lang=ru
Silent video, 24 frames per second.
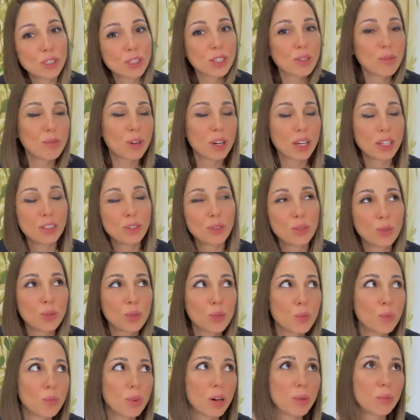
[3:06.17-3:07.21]
в прошлом
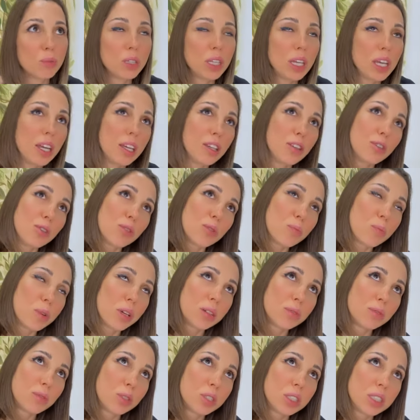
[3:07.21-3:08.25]
году, по мнению
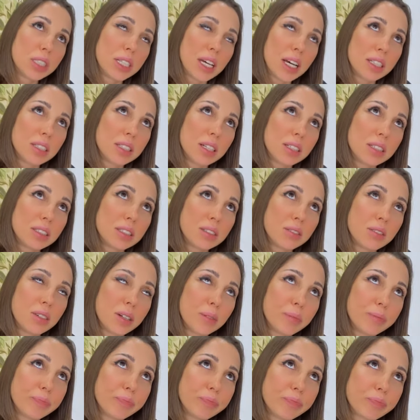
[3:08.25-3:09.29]
моего
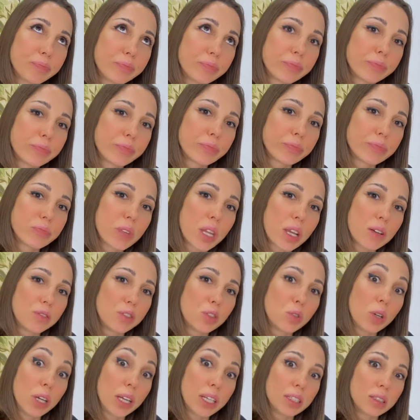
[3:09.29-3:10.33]
издательства.
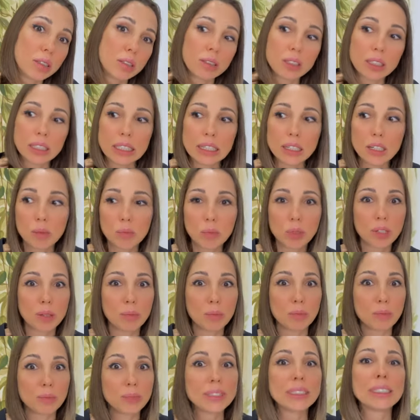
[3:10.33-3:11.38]
Все лето книга
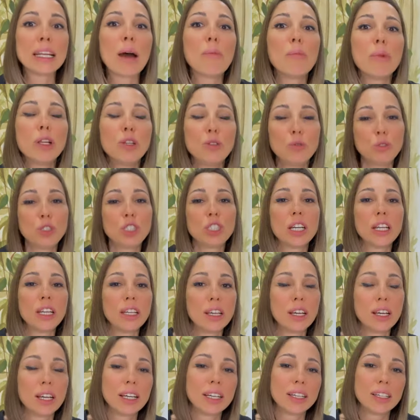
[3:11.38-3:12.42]
была самой
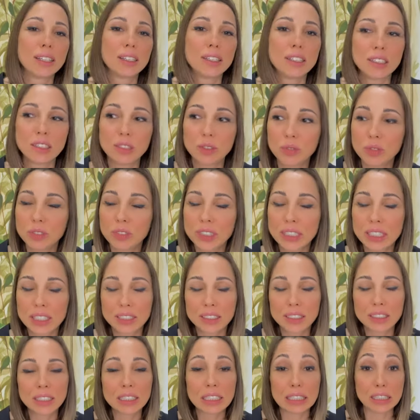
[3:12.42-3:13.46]
лучшей из
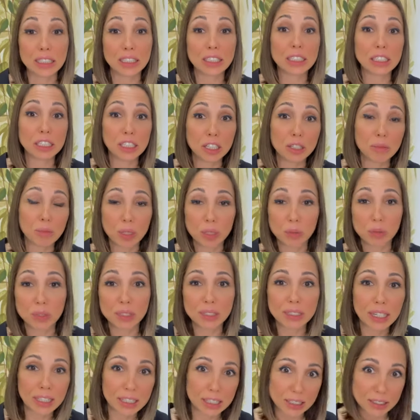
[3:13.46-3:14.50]
всех изданных книг моим
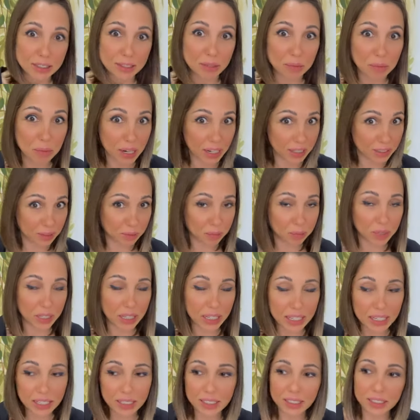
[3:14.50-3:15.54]
издательством летом,
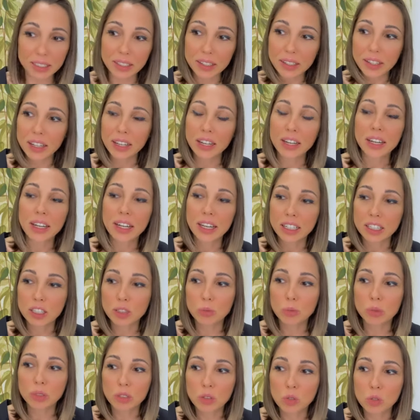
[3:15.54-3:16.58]
прикиньте.
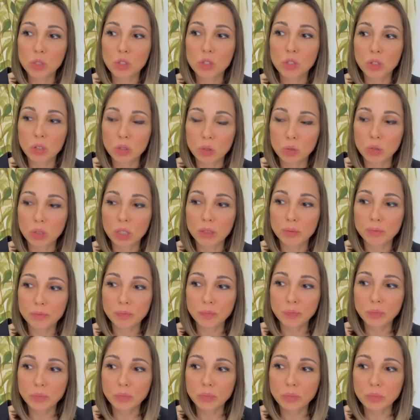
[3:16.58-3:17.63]
Это было очень круто.
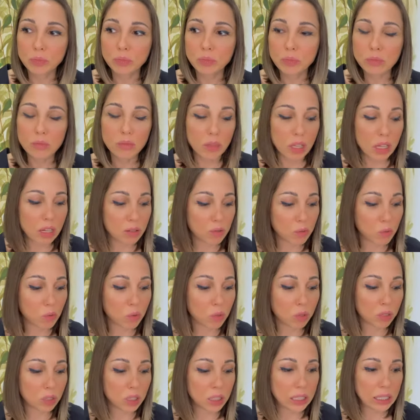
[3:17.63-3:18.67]

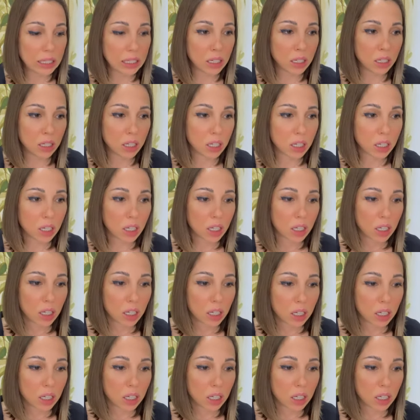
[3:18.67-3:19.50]
Вот, и